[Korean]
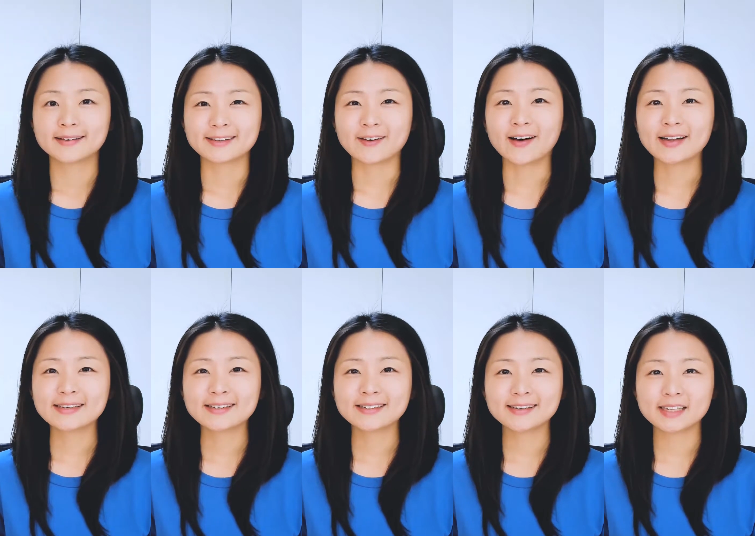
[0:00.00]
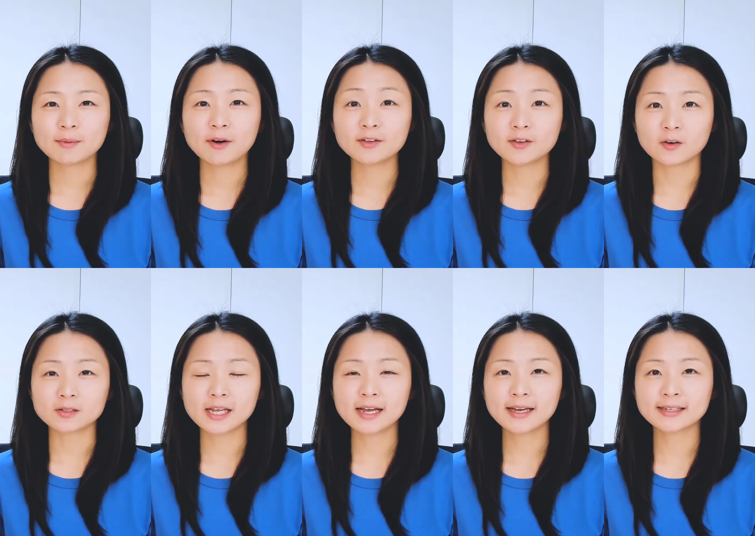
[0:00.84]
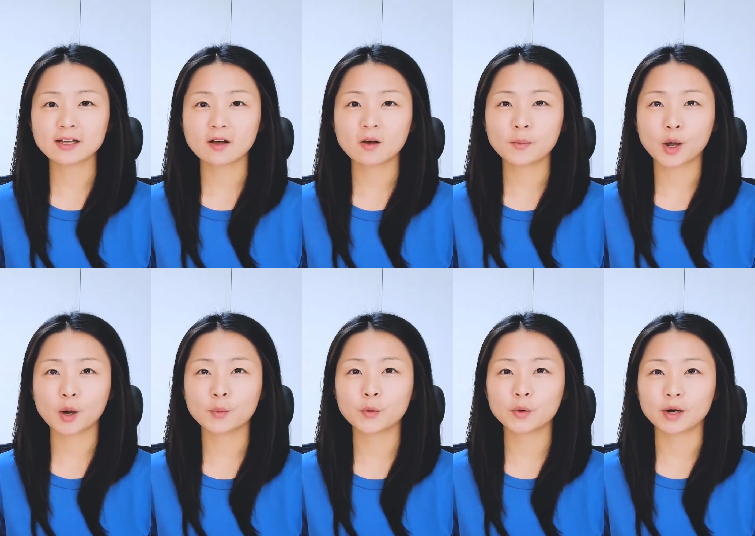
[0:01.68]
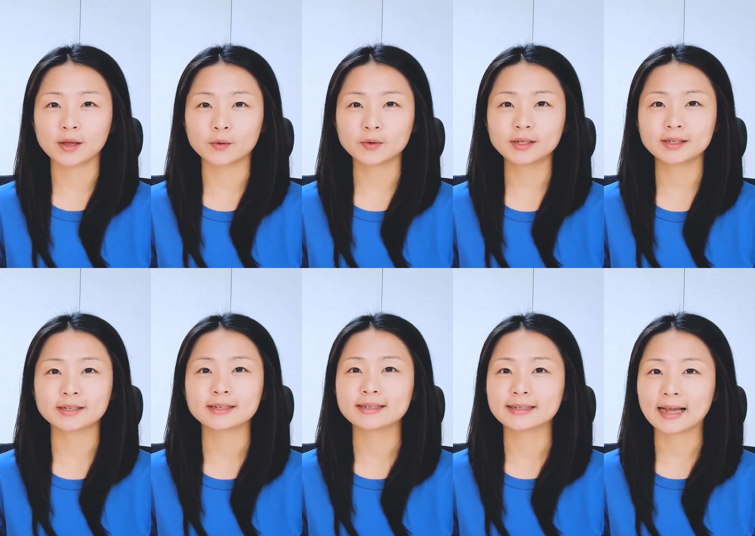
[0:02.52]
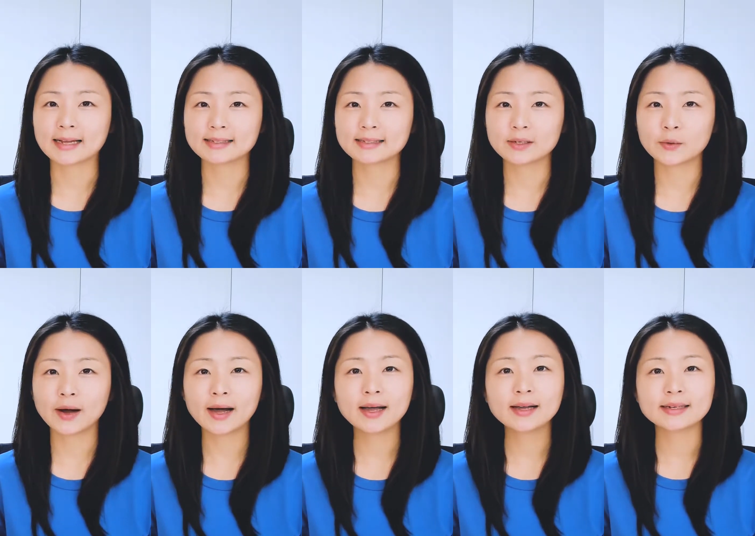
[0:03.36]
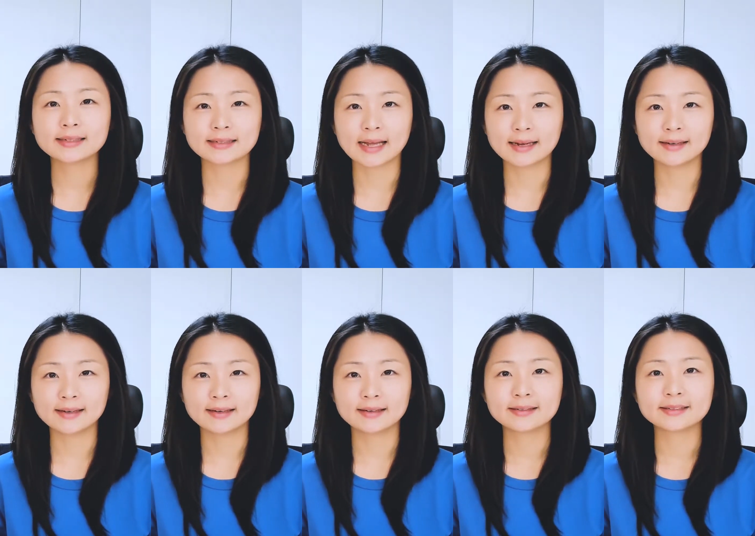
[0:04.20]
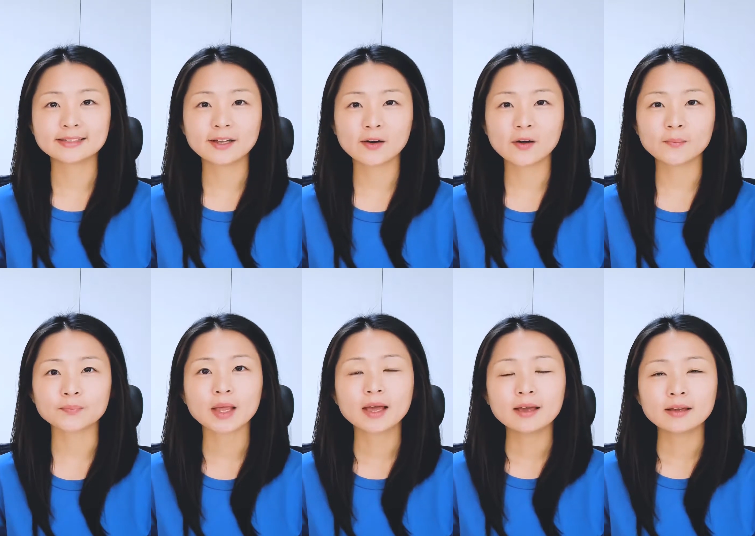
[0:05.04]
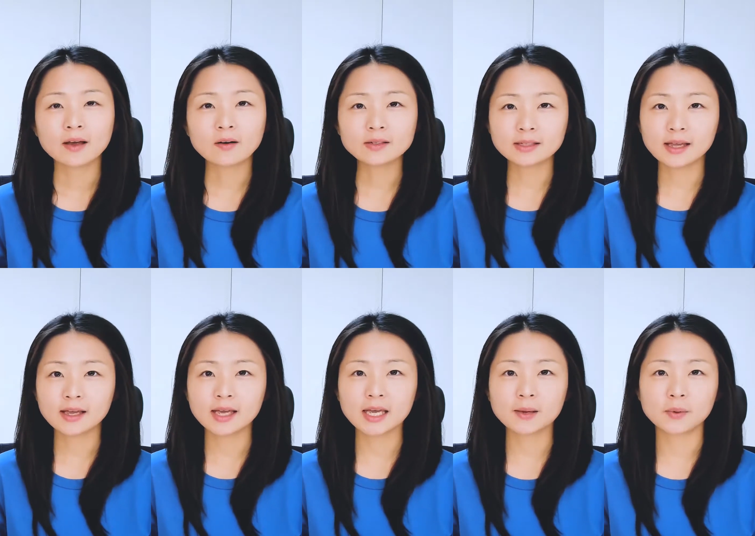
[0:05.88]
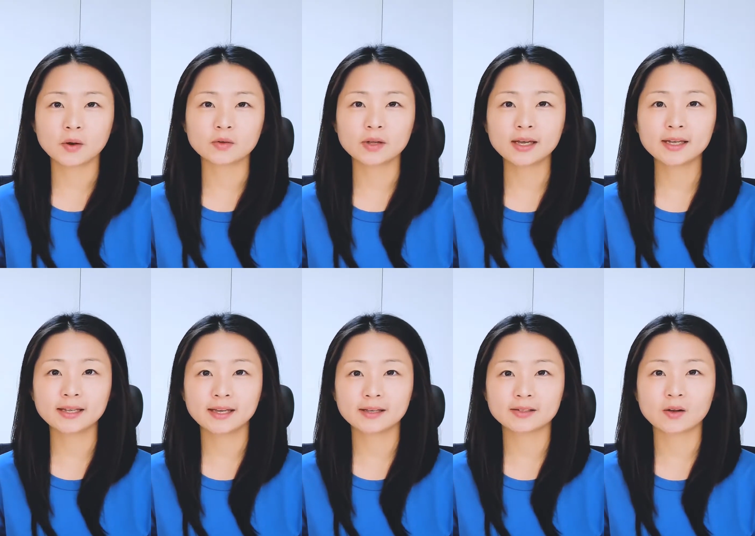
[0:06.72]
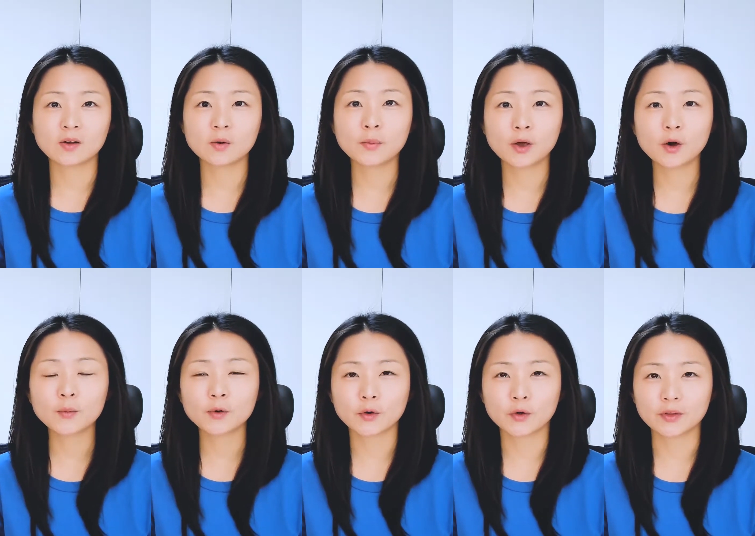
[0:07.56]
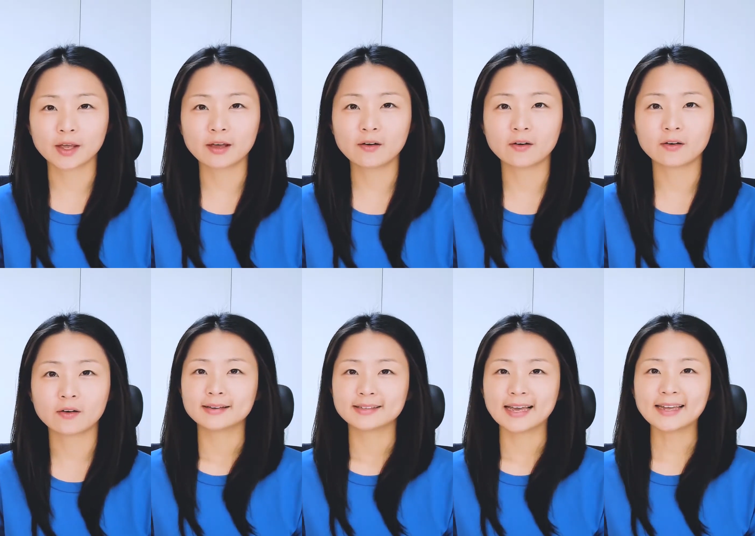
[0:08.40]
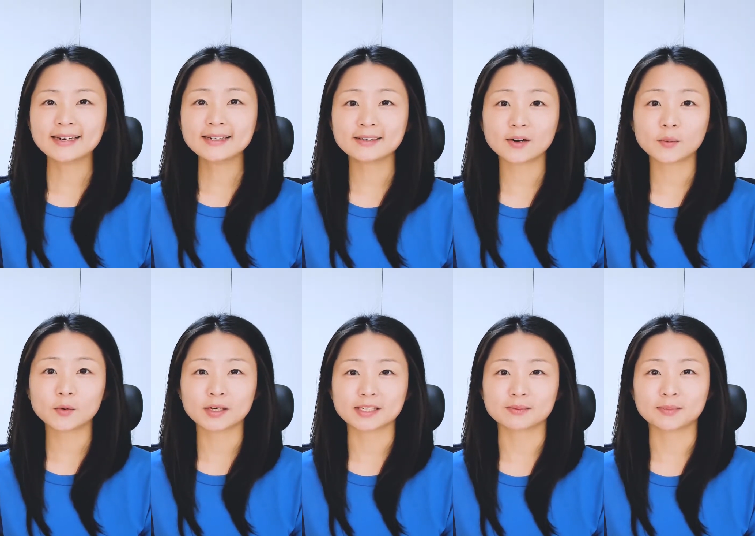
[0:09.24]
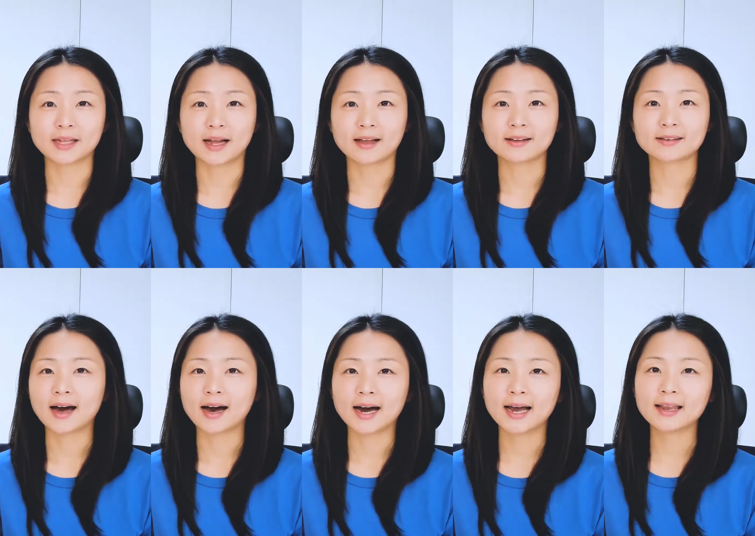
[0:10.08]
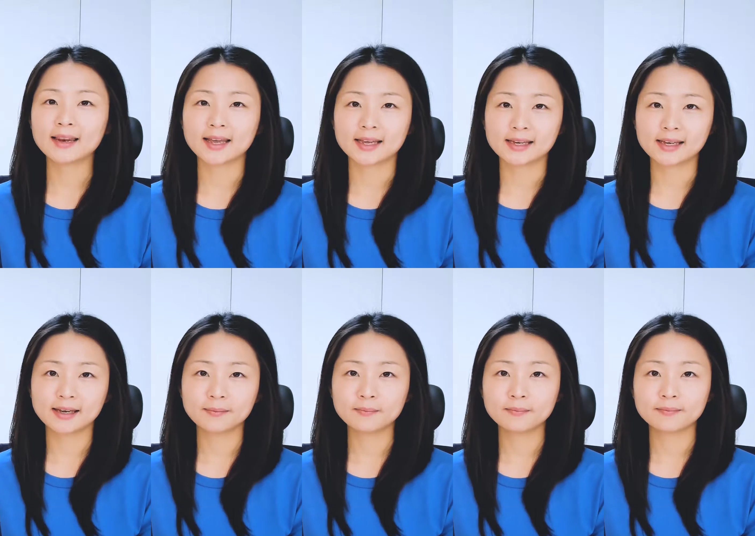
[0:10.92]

여하튼 이번 영상에서 배워볼 내용은 나는과 나를처럼 형태의 변화에 대해서 배워볼 건데요. 예를 들어보겠습니다. I like him.